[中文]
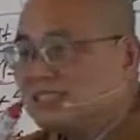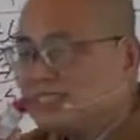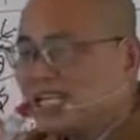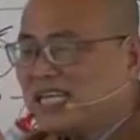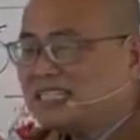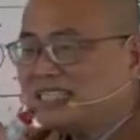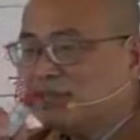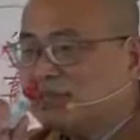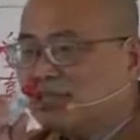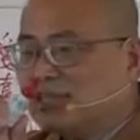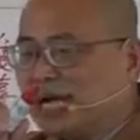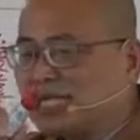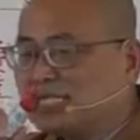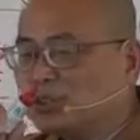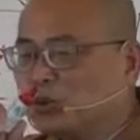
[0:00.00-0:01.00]
再怎么
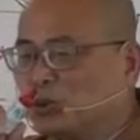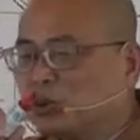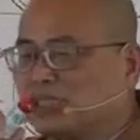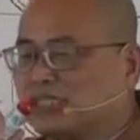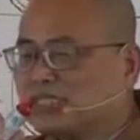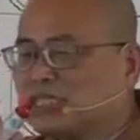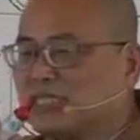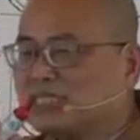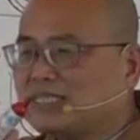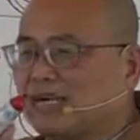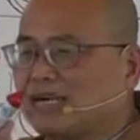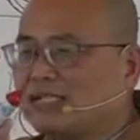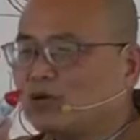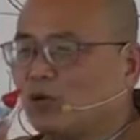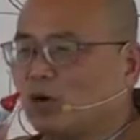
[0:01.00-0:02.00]
懒惰懈
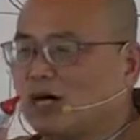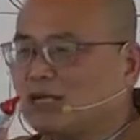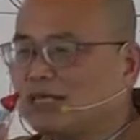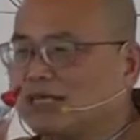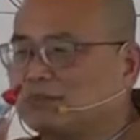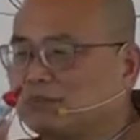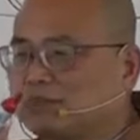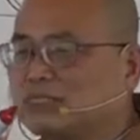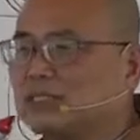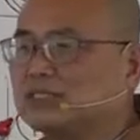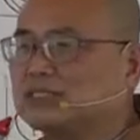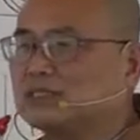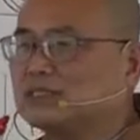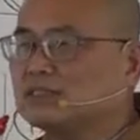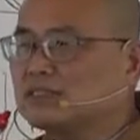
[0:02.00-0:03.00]
怠、妄念不
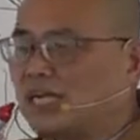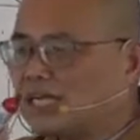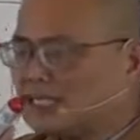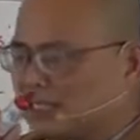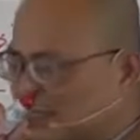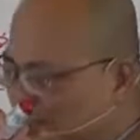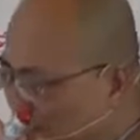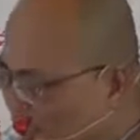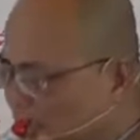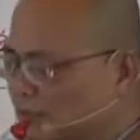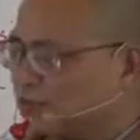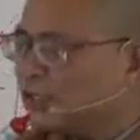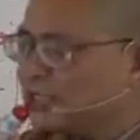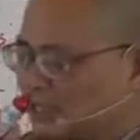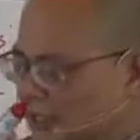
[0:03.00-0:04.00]
正直，他一
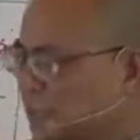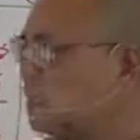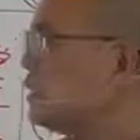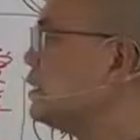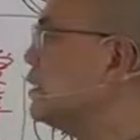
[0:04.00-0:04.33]
定会精